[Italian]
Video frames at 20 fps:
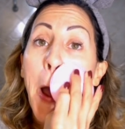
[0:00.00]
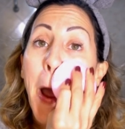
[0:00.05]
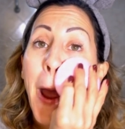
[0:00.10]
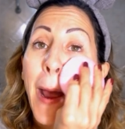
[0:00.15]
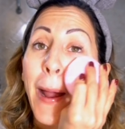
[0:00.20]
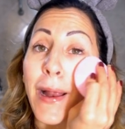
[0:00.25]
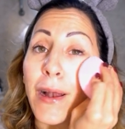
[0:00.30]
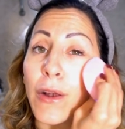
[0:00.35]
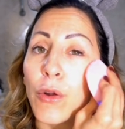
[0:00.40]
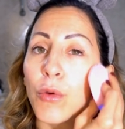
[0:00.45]

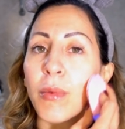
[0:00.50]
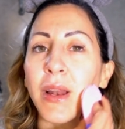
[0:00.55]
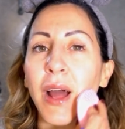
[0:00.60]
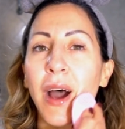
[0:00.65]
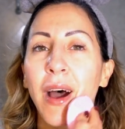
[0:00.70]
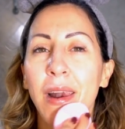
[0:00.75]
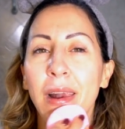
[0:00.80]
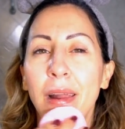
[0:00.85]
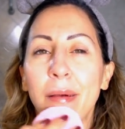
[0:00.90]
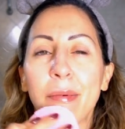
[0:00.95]
e
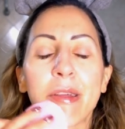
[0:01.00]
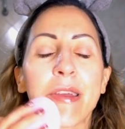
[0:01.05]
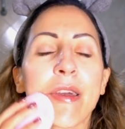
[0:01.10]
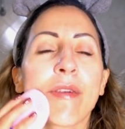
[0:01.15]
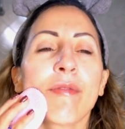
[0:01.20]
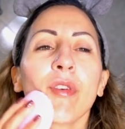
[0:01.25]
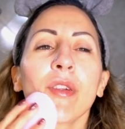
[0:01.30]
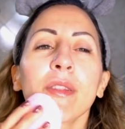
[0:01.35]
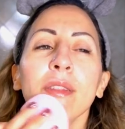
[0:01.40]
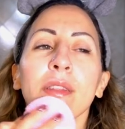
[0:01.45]
illuminarla perché
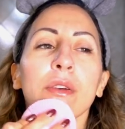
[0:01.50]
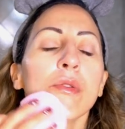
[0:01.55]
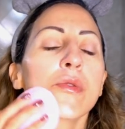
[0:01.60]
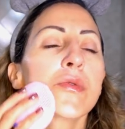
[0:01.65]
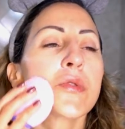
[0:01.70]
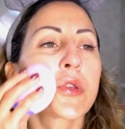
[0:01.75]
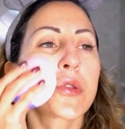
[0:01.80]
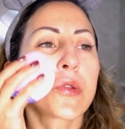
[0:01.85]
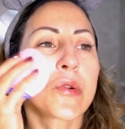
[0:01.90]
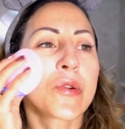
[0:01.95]
a volte con
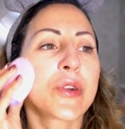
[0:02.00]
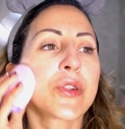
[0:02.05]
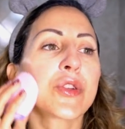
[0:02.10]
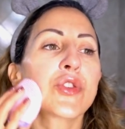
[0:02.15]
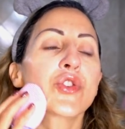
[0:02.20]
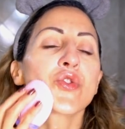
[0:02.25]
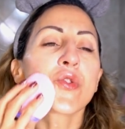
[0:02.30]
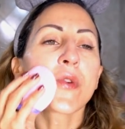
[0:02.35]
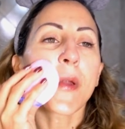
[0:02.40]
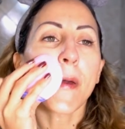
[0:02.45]
questo
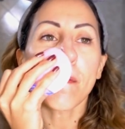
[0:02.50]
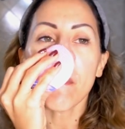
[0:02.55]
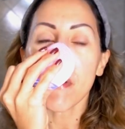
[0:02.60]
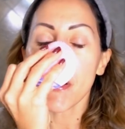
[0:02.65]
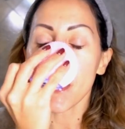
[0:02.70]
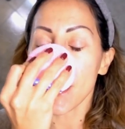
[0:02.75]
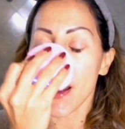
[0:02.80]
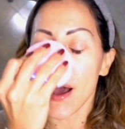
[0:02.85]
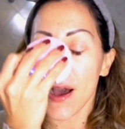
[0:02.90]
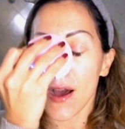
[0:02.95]
grigiore
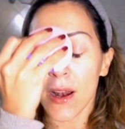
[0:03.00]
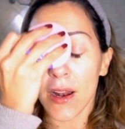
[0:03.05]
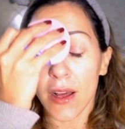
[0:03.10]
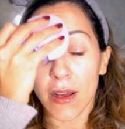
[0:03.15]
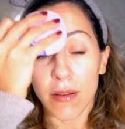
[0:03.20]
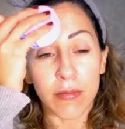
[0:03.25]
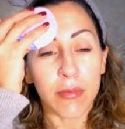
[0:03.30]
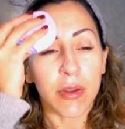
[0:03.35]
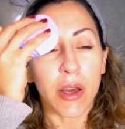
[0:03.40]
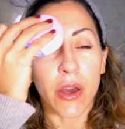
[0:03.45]

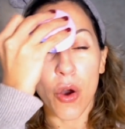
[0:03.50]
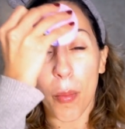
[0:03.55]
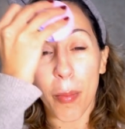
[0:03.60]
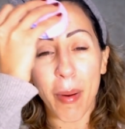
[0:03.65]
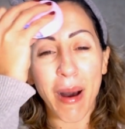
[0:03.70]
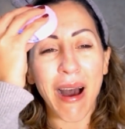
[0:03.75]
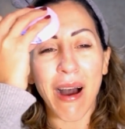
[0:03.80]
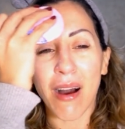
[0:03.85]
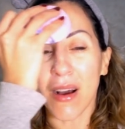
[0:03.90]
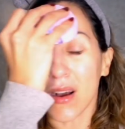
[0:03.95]
invernale è
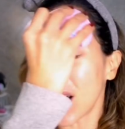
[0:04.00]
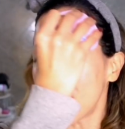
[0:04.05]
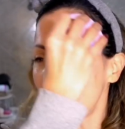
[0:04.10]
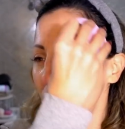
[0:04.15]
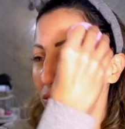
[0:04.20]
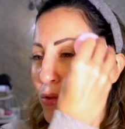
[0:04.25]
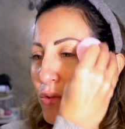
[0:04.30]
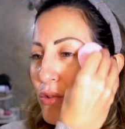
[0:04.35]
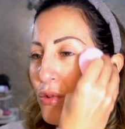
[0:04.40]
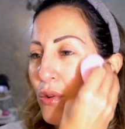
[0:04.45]
opaca,
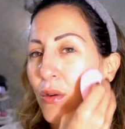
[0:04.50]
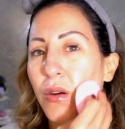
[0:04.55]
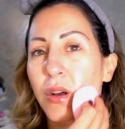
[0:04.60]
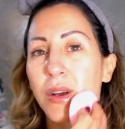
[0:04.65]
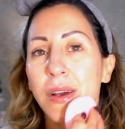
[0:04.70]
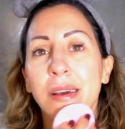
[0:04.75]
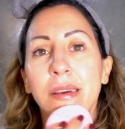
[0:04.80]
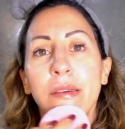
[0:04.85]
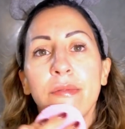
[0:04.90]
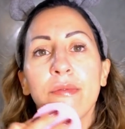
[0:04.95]
non lo so.
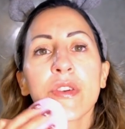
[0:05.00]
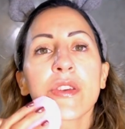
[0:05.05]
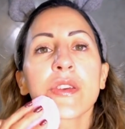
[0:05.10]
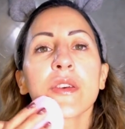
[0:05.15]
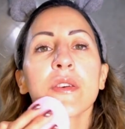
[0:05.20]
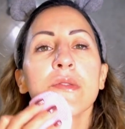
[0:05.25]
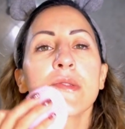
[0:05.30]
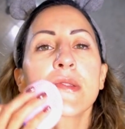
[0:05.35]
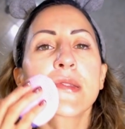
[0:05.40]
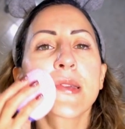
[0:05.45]

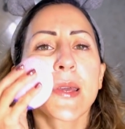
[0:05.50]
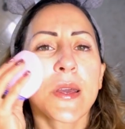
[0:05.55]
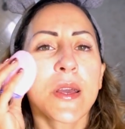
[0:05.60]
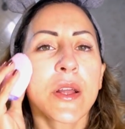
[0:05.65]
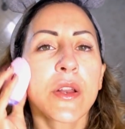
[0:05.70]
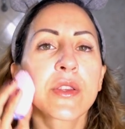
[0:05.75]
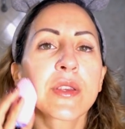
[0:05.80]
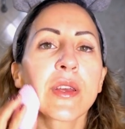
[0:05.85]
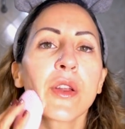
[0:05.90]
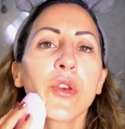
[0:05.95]
Invece
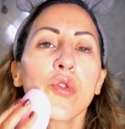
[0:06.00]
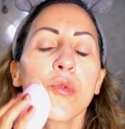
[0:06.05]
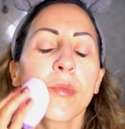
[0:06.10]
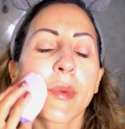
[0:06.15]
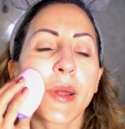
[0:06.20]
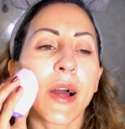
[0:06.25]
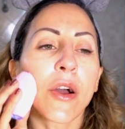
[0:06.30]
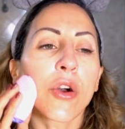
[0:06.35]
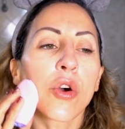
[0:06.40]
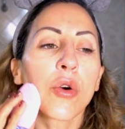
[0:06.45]
così si
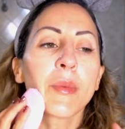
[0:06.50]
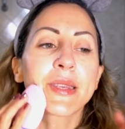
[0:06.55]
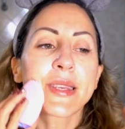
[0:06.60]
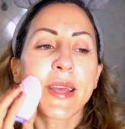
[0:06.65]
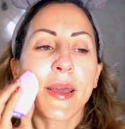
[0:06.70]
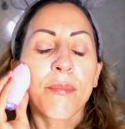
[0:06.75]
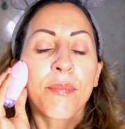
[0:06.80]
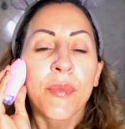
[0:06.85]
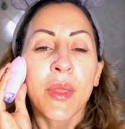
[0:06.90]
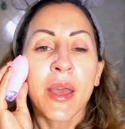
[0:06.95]
illumina, è come
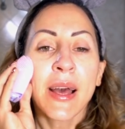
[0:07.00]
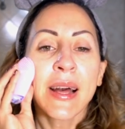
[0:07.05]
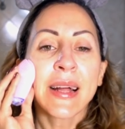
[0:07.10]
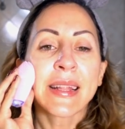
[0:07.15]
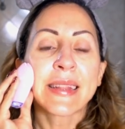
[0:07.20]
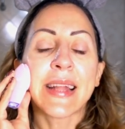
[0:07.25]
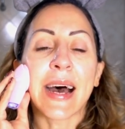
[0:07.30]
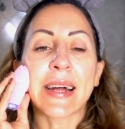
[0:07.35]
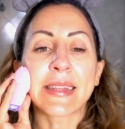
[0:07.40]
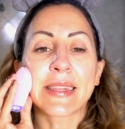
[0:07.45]
se
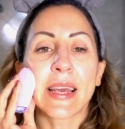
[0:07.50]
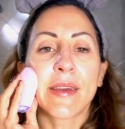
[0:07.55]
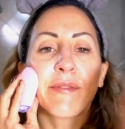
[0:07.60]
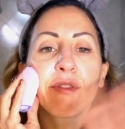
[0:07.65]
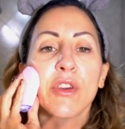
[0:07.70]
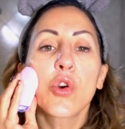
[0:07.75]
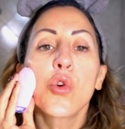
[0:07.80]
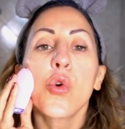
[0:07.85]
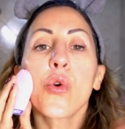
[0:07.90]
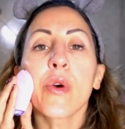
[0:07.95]
date
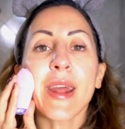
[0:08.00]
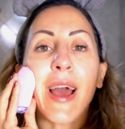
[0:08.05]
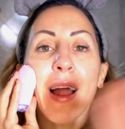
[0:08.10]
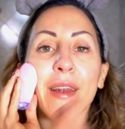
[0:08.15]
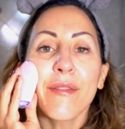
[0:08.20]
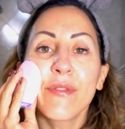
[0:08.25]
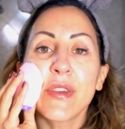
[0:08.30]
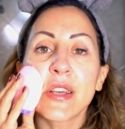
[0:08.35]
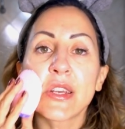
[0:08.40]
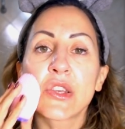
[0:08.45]
vigore
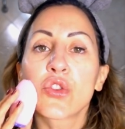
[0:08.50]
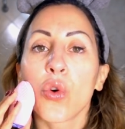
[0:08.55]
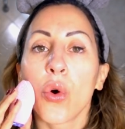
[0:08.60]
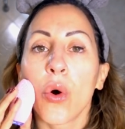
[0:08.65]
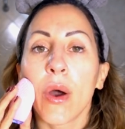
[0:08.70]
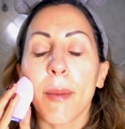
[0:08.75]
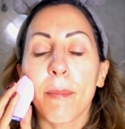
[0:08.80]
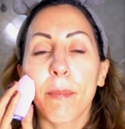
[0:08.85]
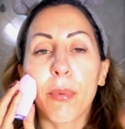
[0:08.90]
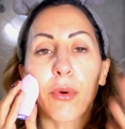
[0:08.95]
al
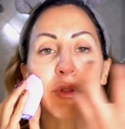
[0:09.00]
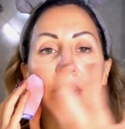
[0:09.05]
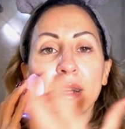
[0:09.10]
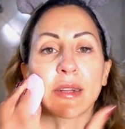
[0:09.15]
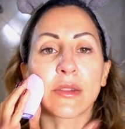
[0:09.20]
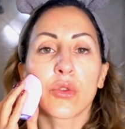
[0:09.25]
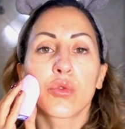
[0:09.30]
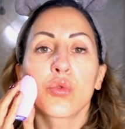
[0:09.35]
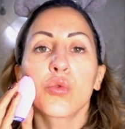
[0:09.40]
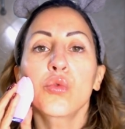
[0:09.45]
viso e
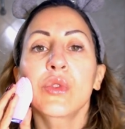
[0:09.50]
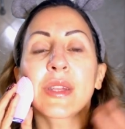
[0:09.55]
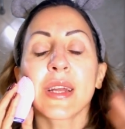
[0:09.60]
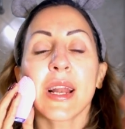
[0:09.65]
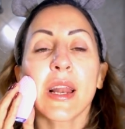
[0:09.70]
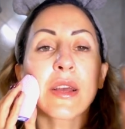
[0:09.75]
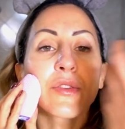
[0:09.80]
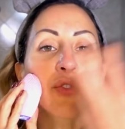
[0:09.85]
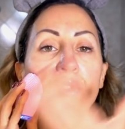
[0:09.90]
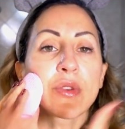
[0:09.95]
portate
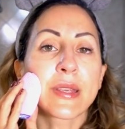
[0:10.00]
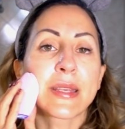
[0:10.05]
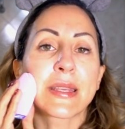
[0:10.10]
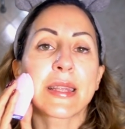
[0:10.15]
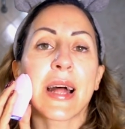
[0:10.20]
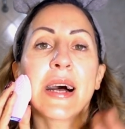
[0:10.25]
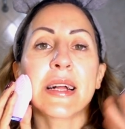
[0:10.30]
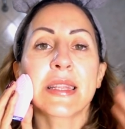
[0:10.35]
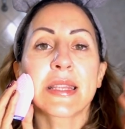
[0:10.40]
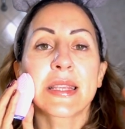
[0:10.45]
tutte le
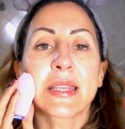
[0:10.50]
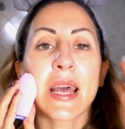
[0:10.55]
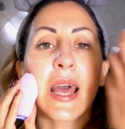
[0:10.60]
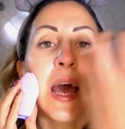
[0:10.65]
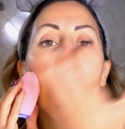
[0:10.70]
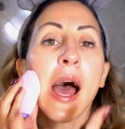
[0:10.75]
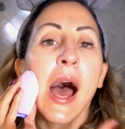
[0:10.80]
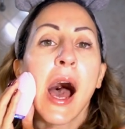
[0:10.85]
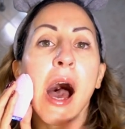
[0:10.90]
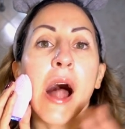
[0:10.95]

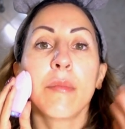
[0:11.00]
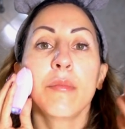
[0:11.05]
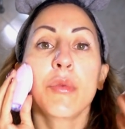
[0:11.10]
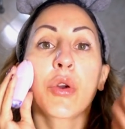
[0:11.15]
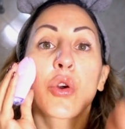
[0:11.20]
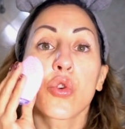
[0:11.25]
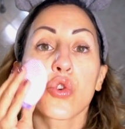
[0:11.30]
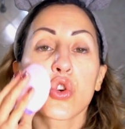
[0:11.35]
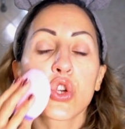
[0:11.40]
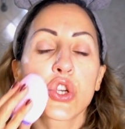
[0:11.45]
sostanze al
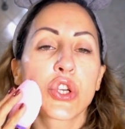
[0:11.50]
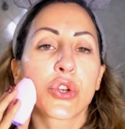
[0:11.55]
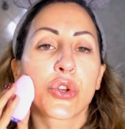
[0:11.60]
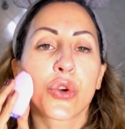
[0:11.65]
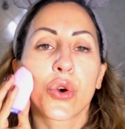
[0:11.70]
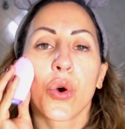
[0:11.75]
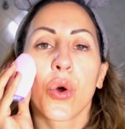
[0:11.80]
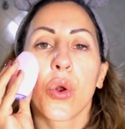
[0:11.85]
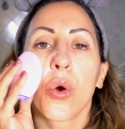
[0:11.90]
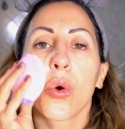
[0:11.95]

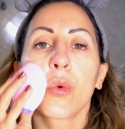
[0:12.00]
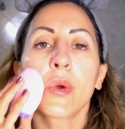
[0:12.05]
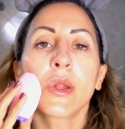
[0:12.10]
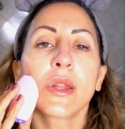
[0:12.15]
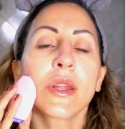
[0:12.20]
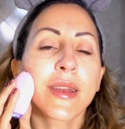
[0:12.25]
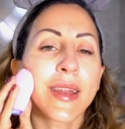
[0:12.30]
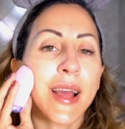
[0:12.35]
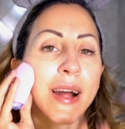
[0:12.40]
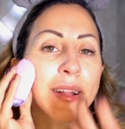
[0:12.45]
microcircolo,
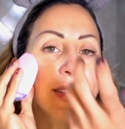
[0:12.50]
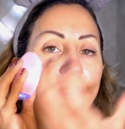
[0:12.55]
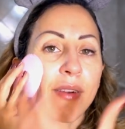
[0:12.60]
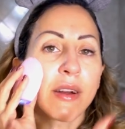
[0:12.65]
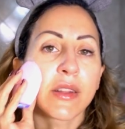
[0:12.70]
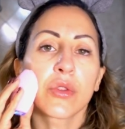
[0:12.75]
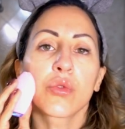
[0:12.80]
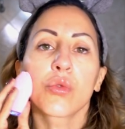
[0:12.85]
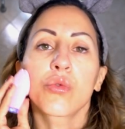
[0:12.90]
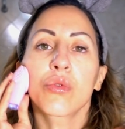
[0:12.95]
quindi
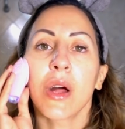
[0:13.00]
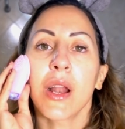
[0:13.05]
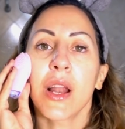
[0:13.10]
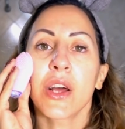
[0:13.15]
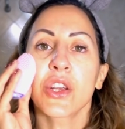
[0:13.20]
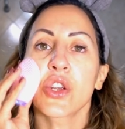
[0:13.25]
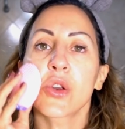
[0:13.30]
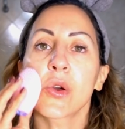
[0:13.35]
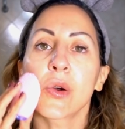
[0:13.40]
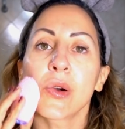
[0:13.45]
riattivate tutta
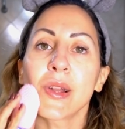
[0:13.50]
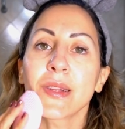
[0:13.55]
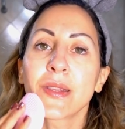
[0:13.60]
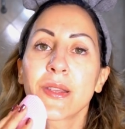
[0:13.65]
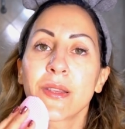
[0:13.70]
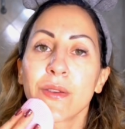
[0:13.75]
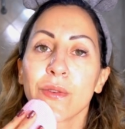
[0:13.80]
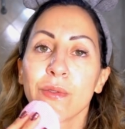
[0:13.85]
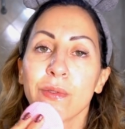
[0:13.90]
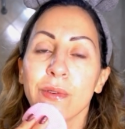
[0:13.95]
la
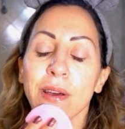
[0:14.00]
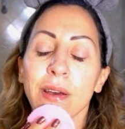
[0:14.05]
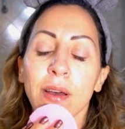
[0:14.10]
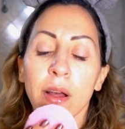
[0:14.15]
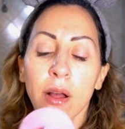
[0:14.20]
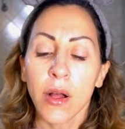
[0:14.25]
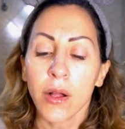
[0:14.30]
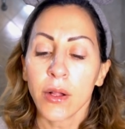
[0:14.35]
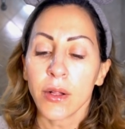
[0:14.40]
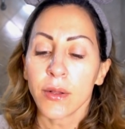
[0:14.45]
circolazione.
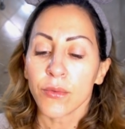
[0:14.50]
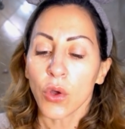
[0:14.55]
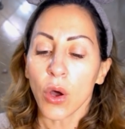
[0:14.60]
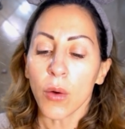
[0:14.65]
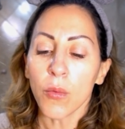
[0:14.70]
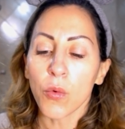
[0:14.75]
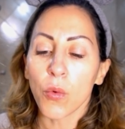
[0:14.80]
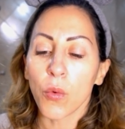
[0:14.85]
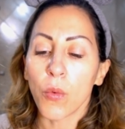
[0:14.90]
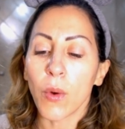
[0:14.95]

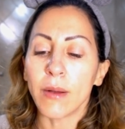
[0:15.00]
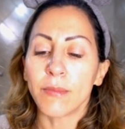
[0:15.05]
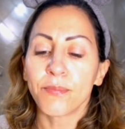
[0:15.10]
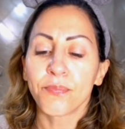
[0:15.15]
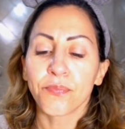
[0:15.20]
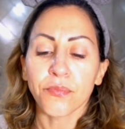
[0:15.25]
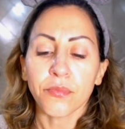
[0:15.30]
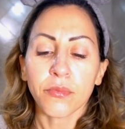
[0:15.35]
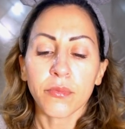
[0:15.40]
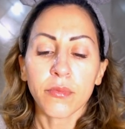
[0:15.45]
Comunque,